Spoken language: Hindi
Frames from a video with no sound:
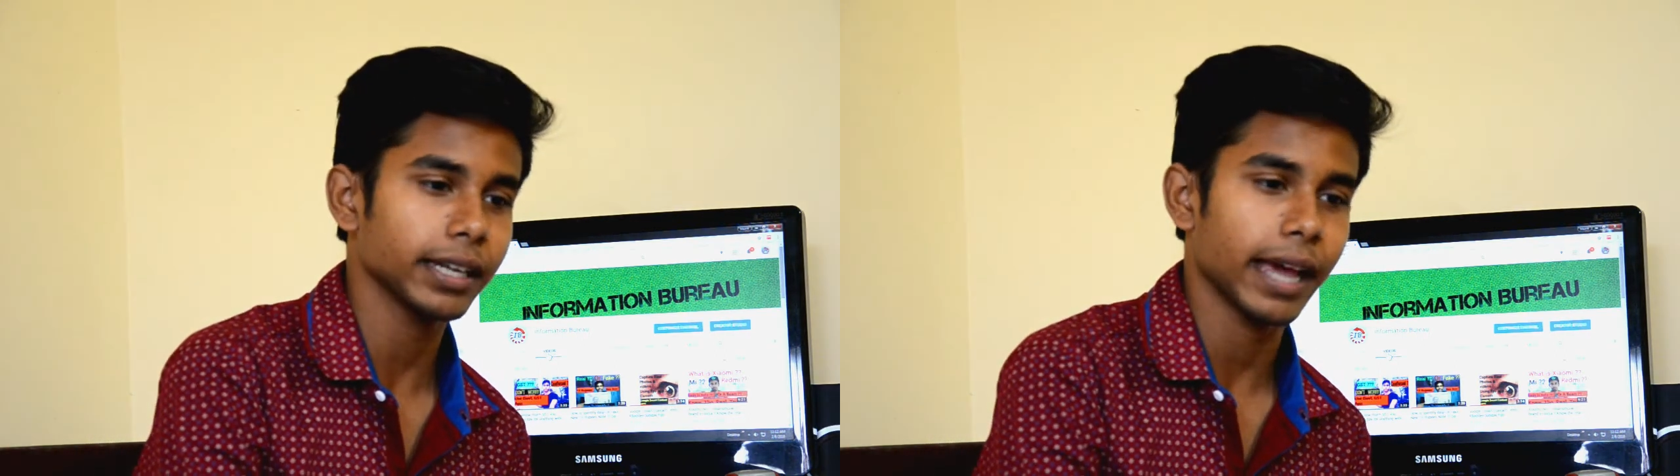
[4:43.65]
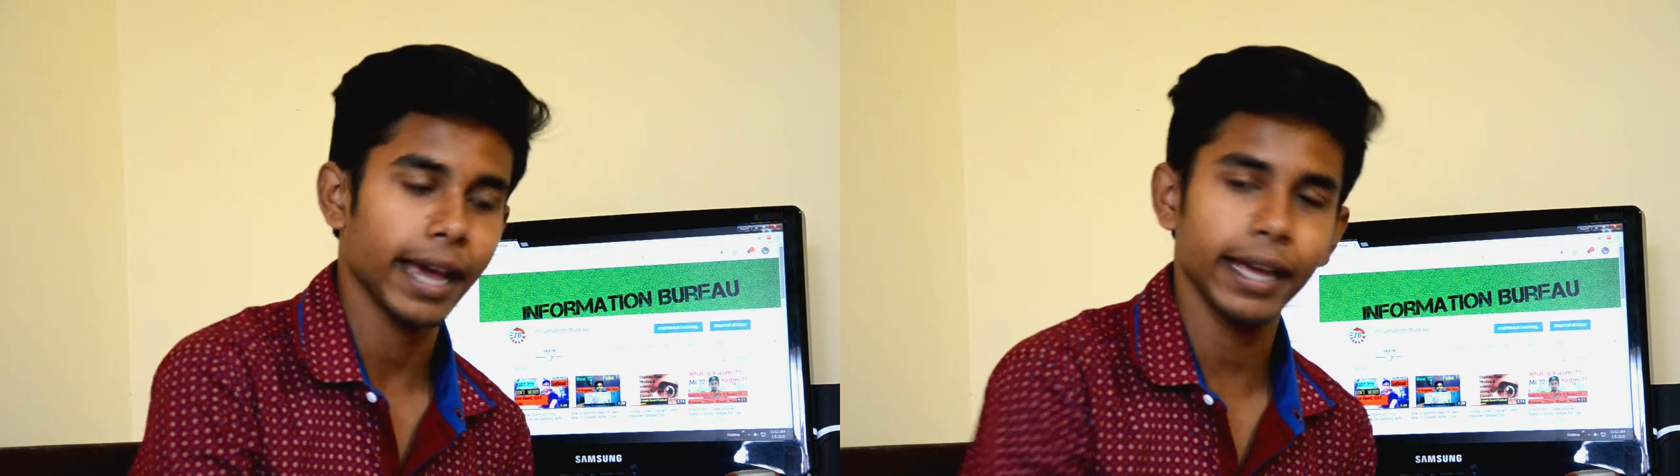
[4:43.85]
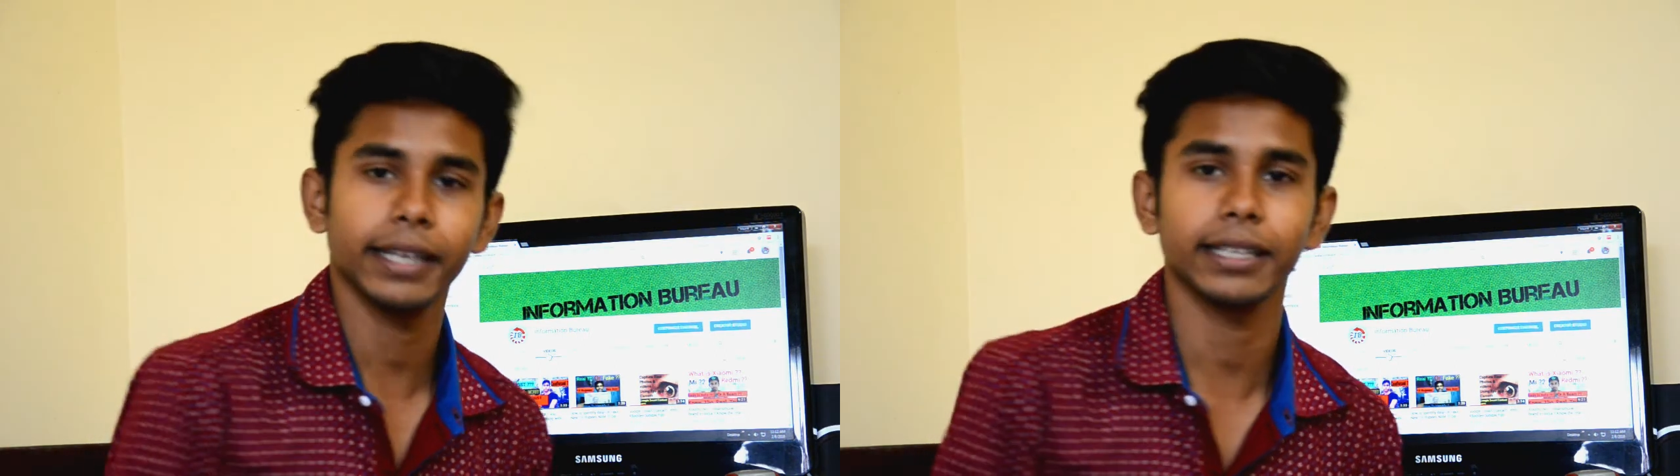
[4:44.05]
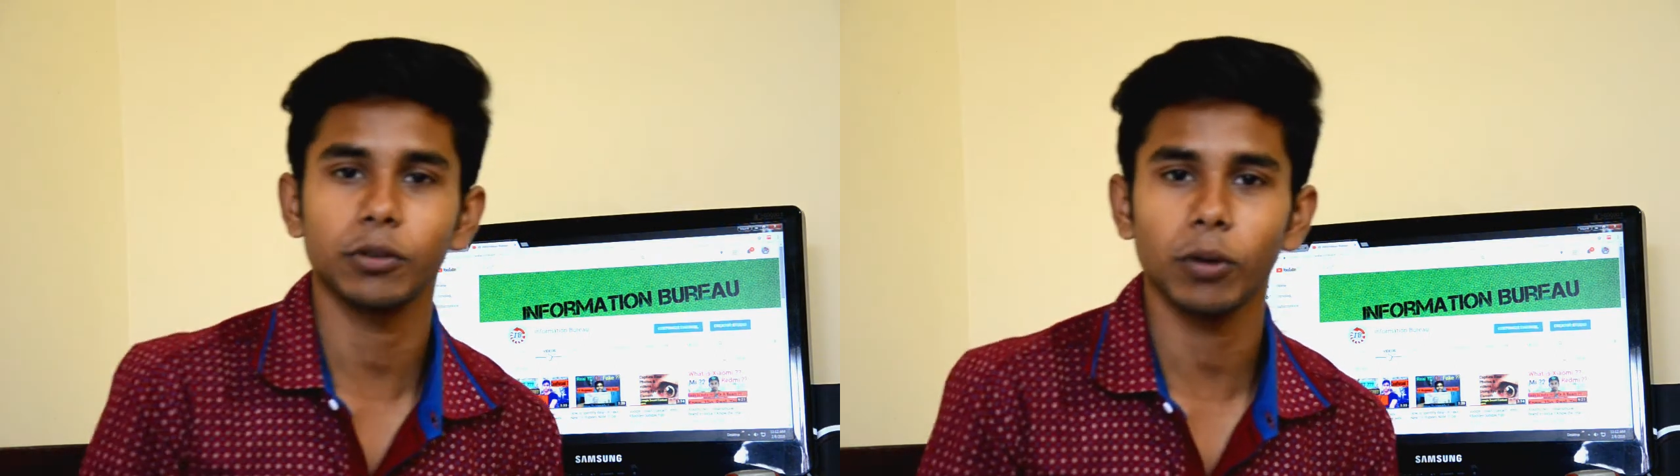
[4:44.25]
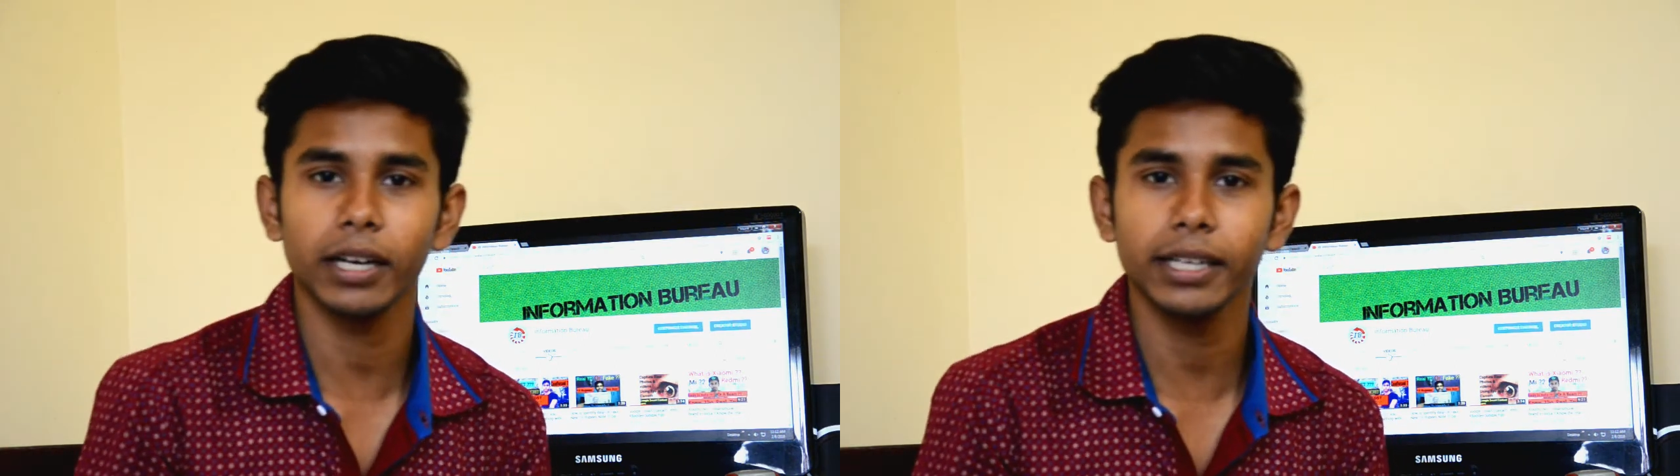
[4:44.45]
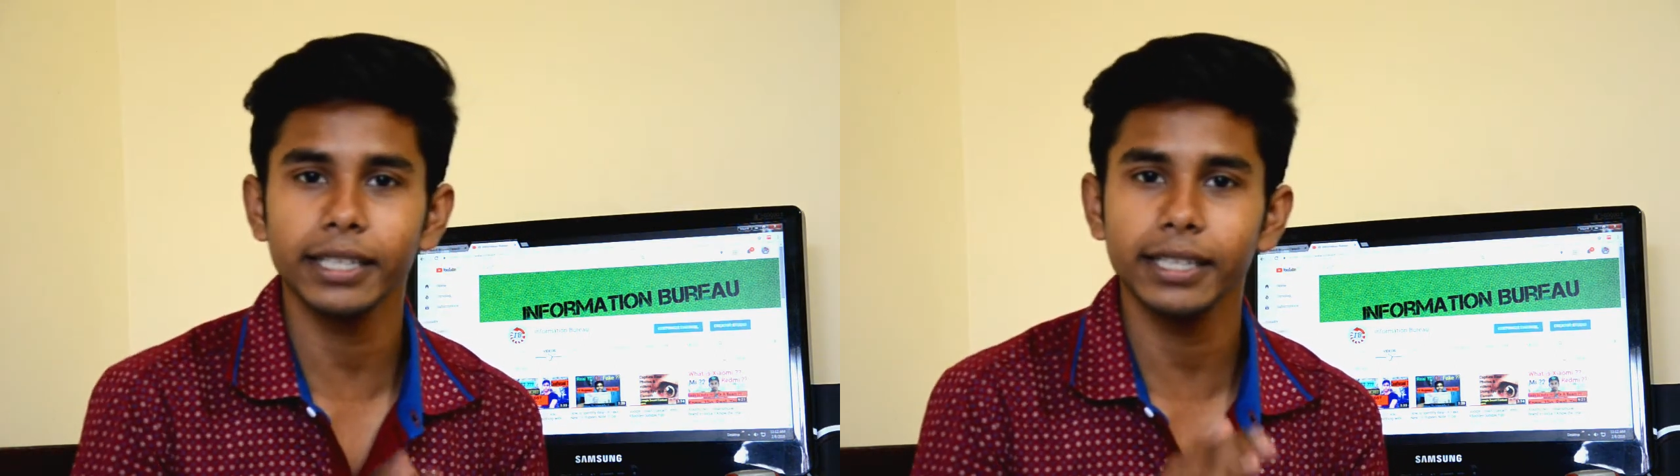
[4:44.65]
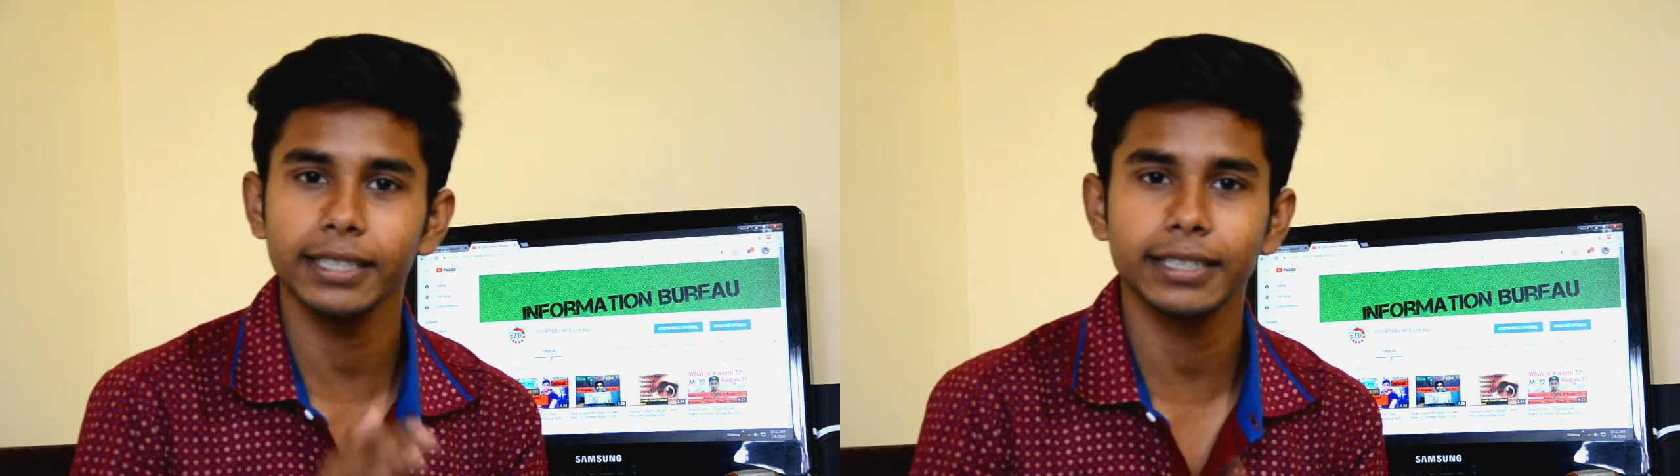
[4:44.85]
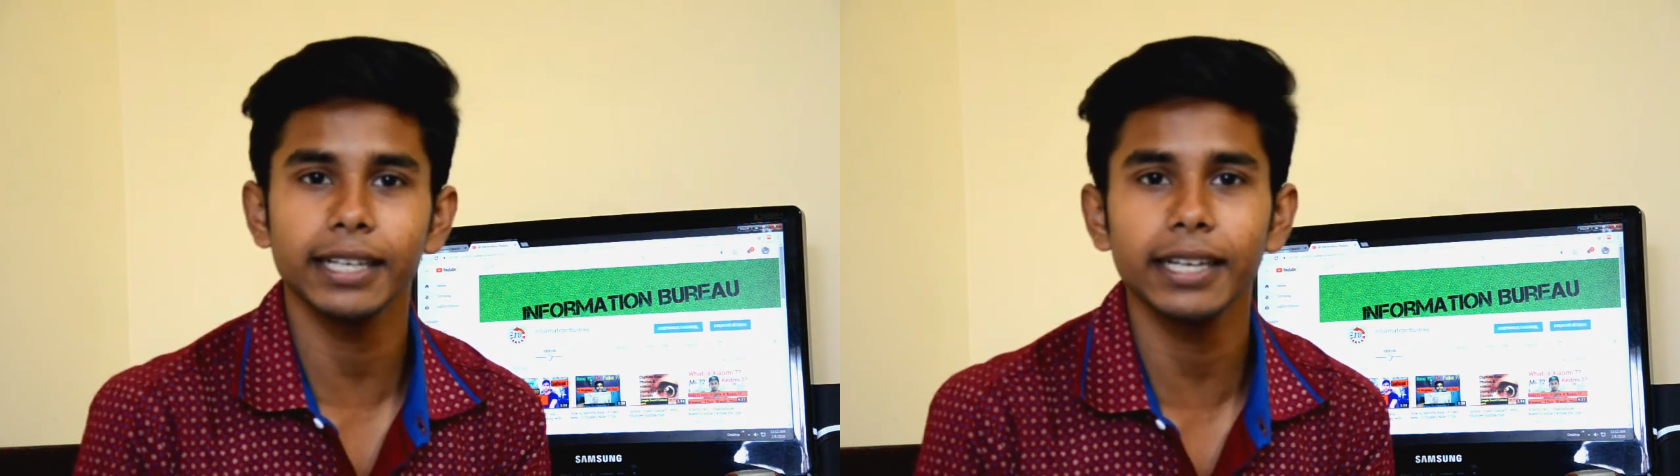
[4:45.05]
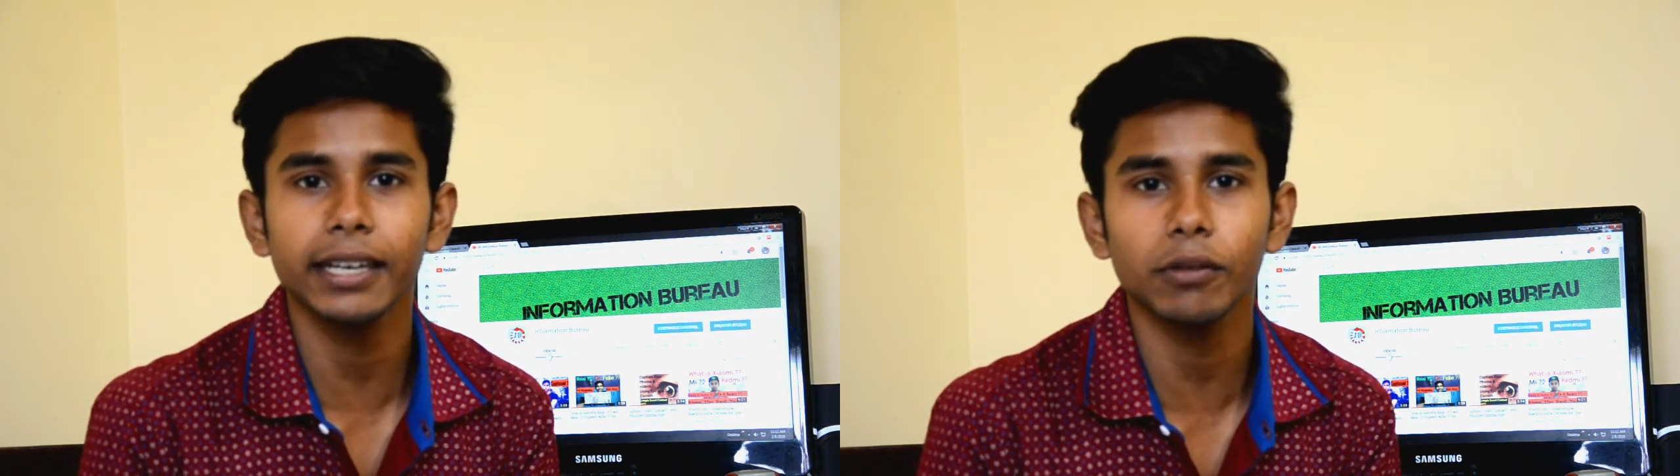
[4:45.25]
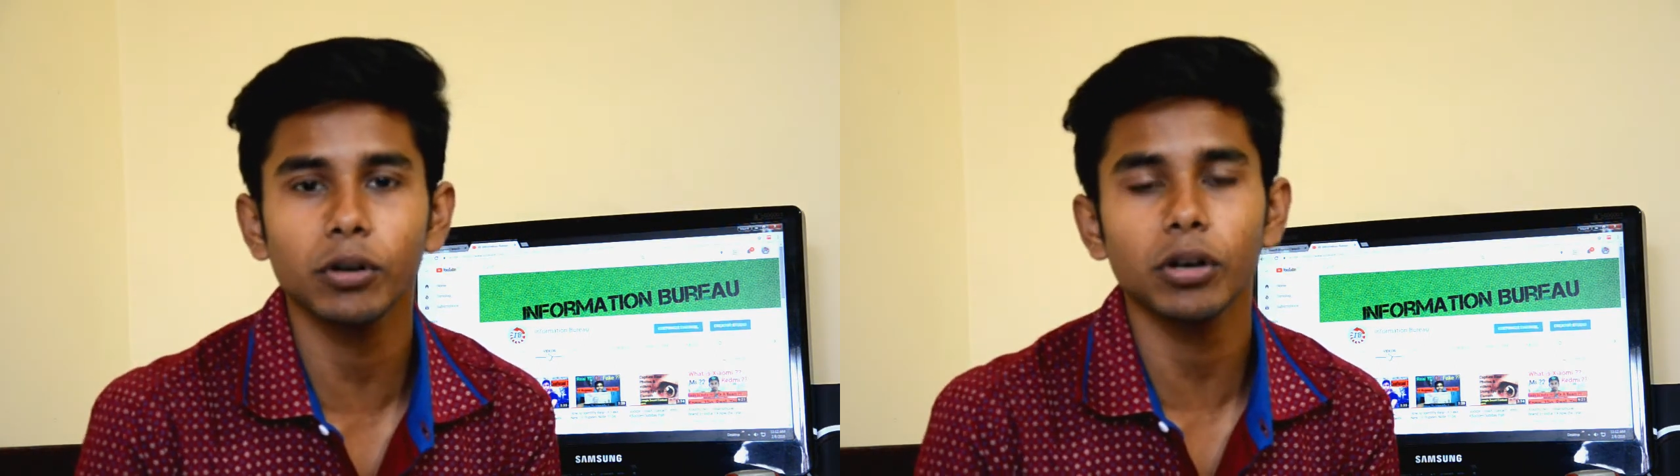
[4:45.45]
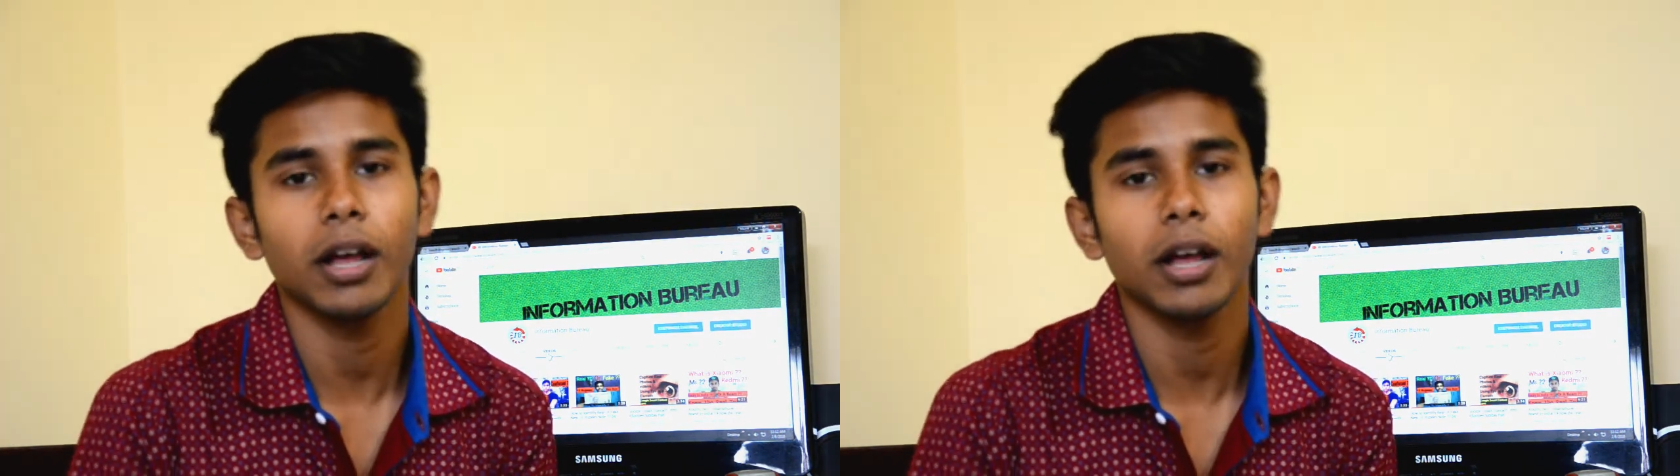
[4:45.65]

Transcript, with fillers: है नहीं क्वालिटी इसीलिए वो